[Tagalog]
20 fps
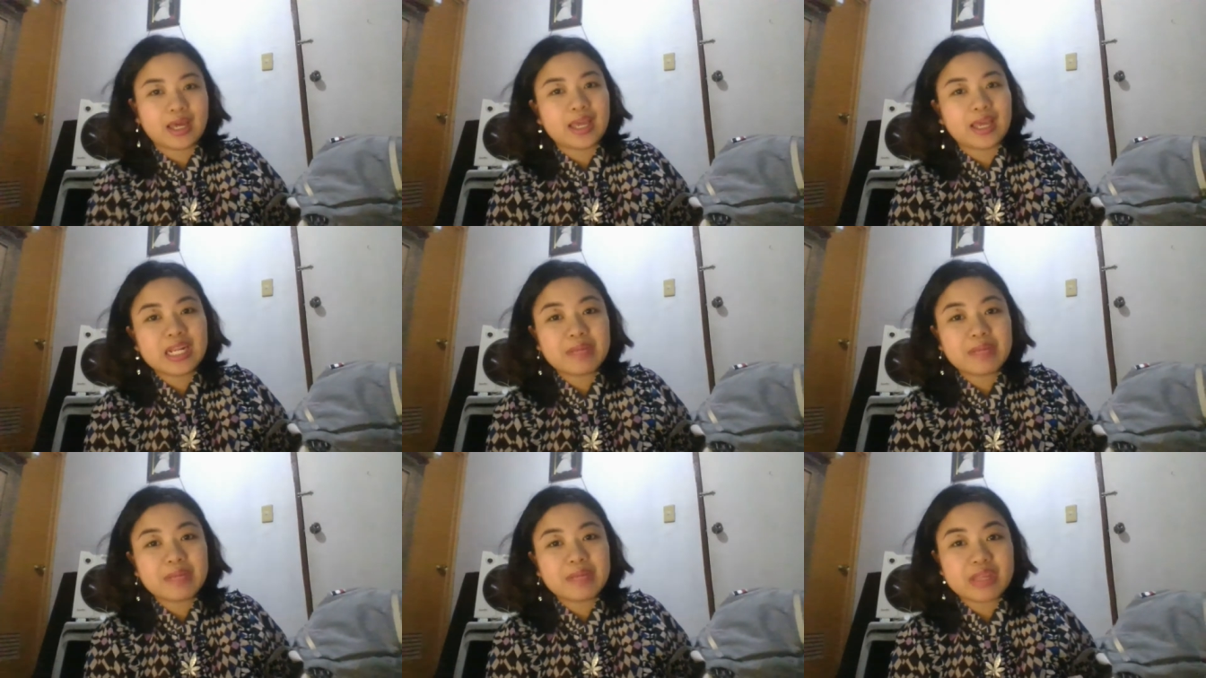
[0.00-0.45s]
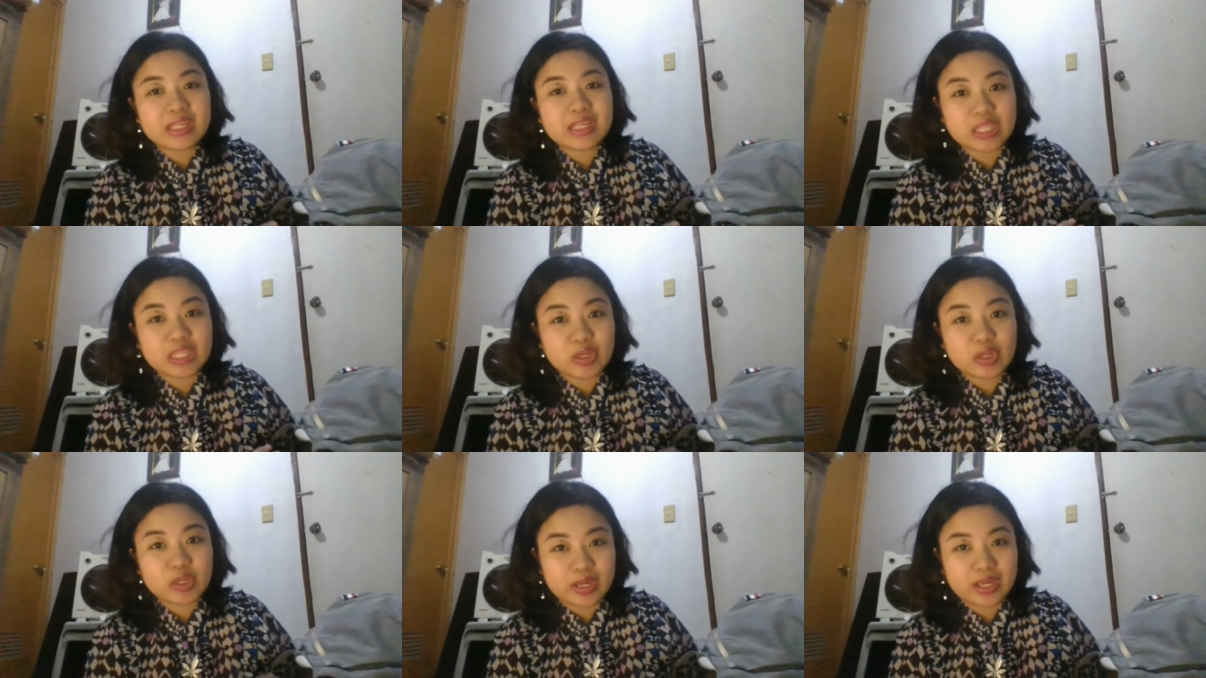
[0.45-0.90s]
kaya naman
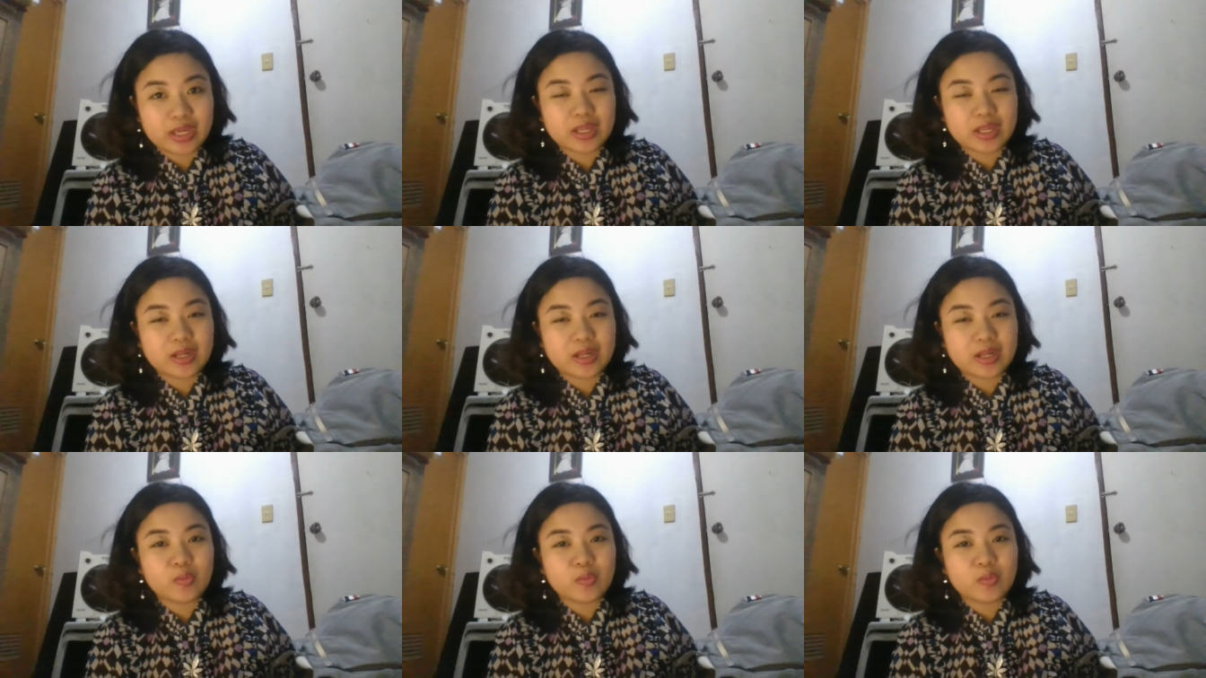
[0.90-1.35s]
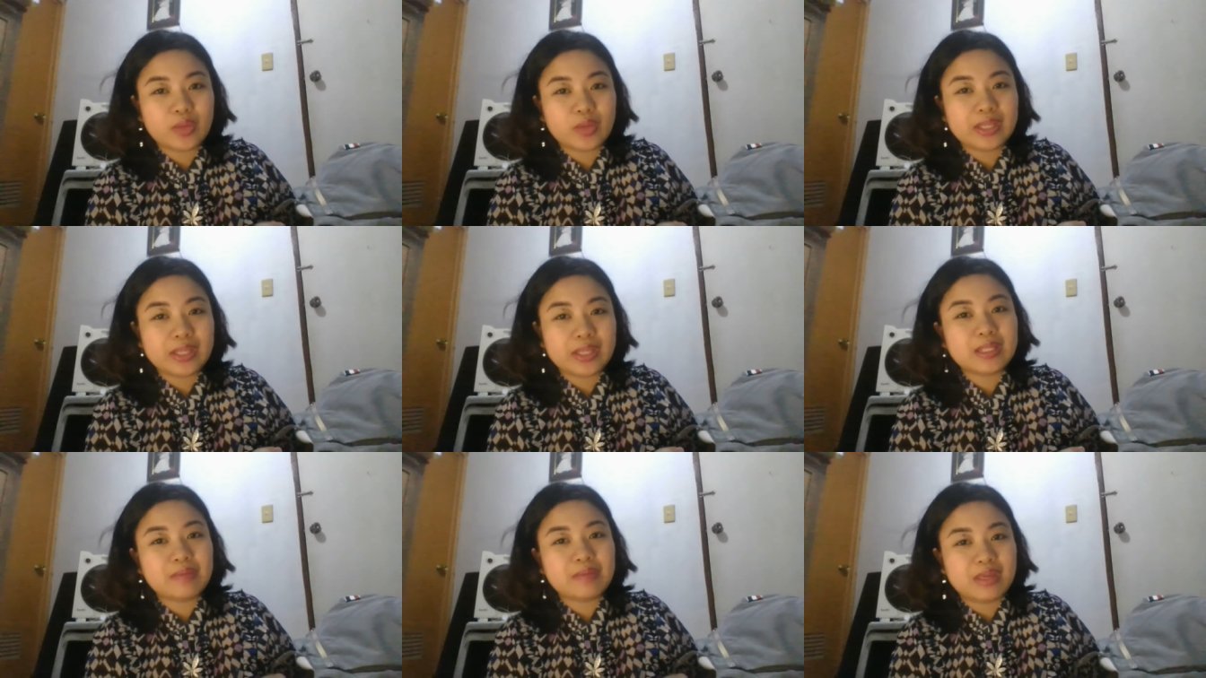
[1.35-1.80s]
niyang saluhin yung
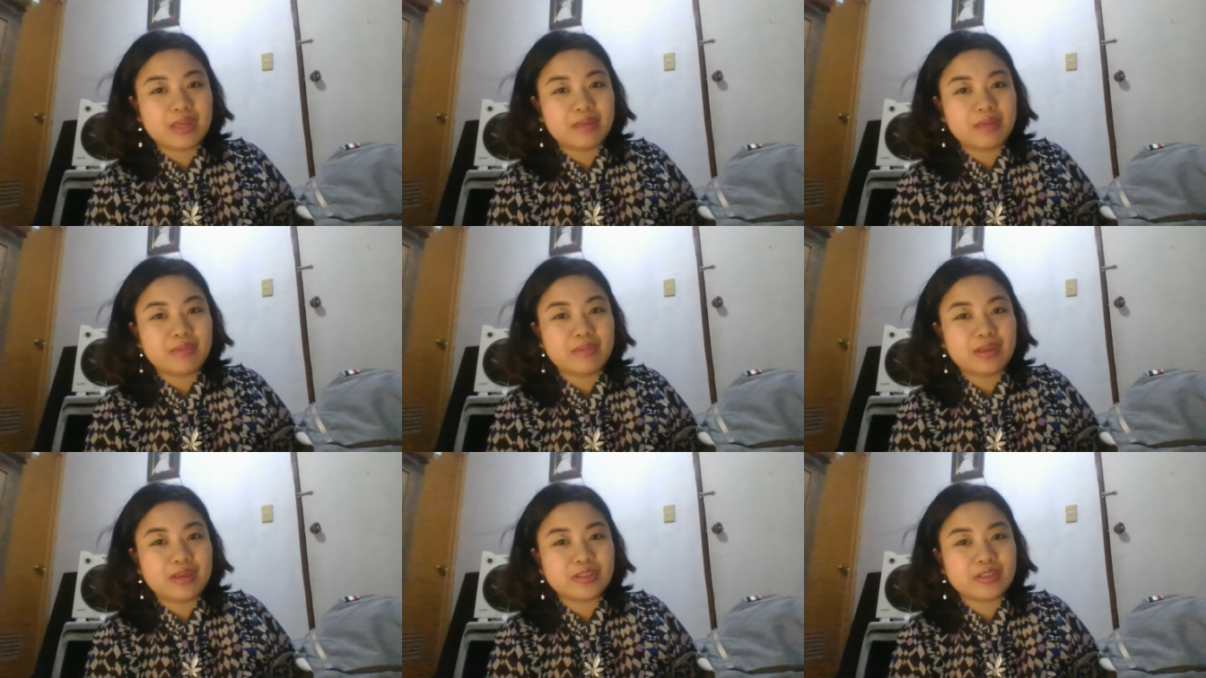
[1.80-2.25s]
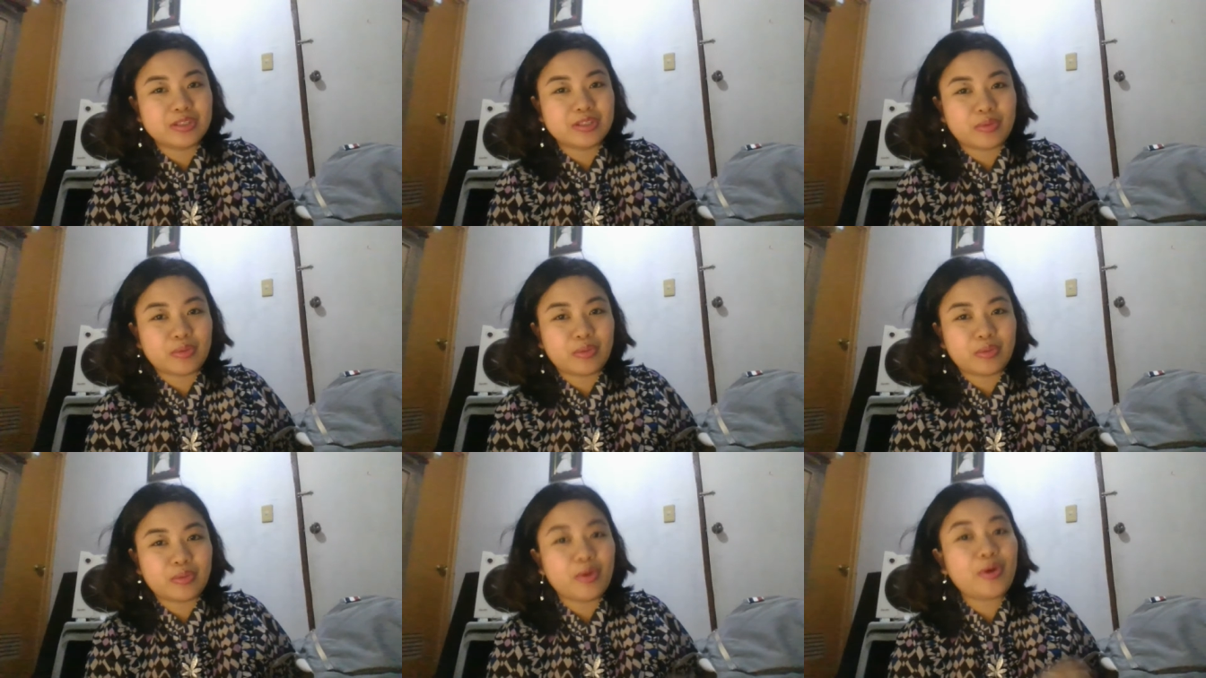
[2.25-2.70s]
weight ni baby.
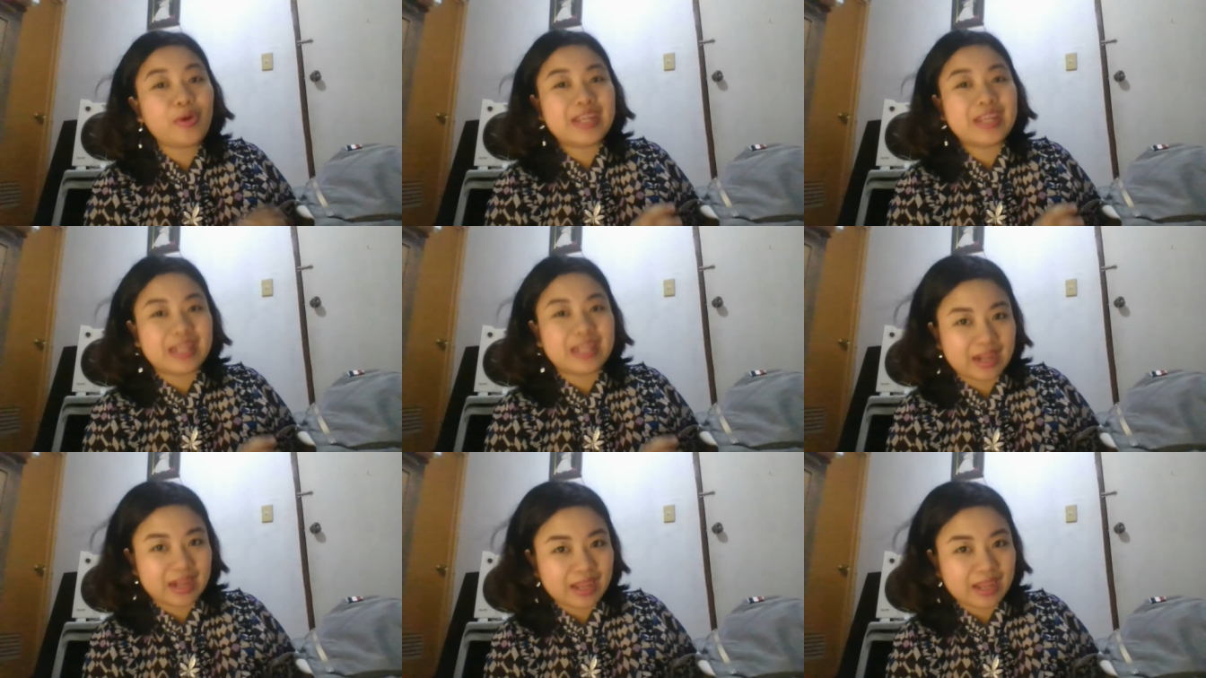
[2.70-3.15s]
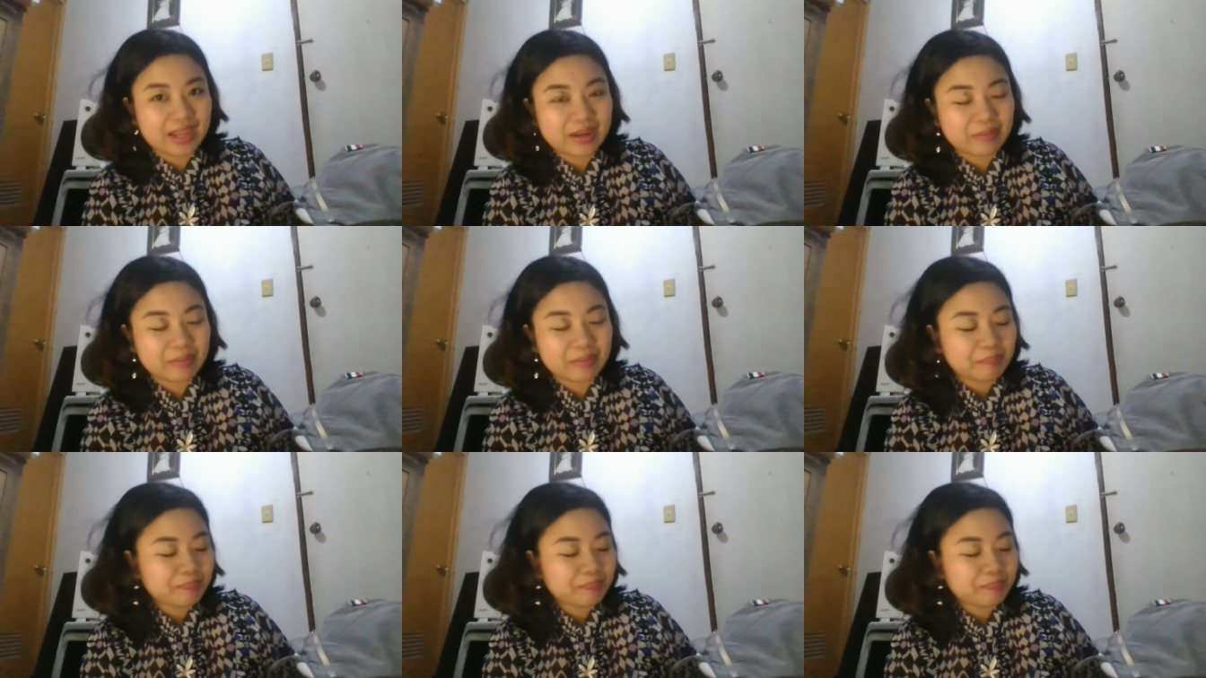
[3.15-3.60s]
So, okay na
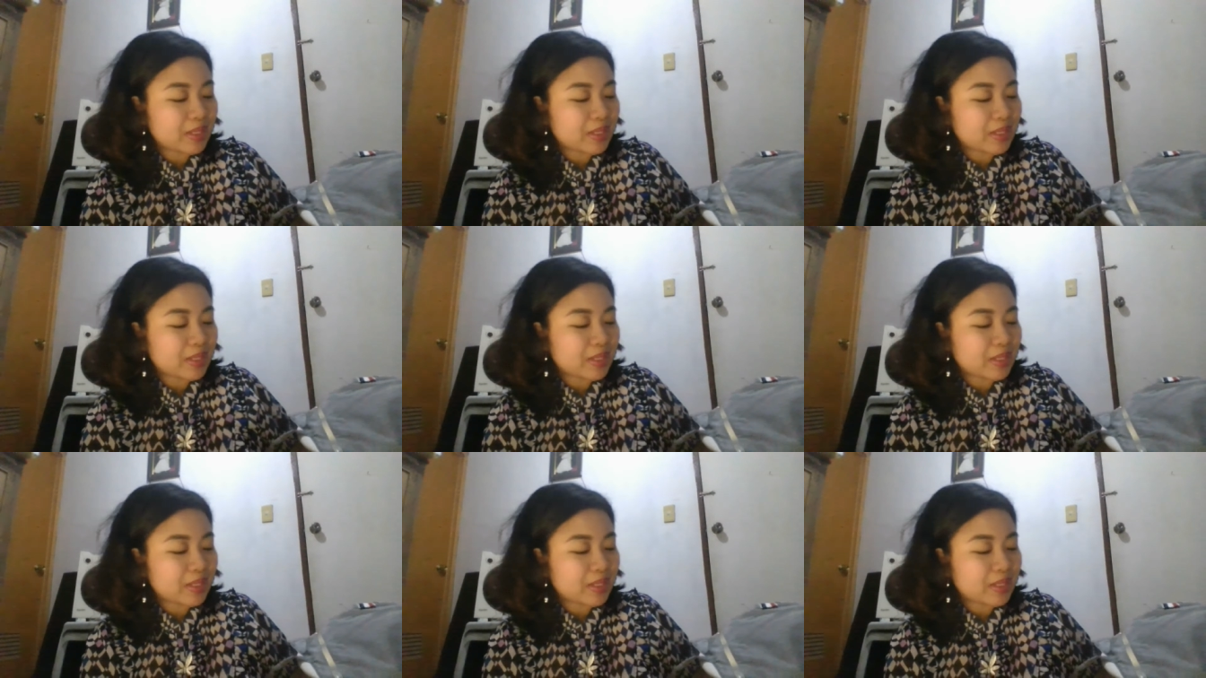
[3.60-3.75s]
rin.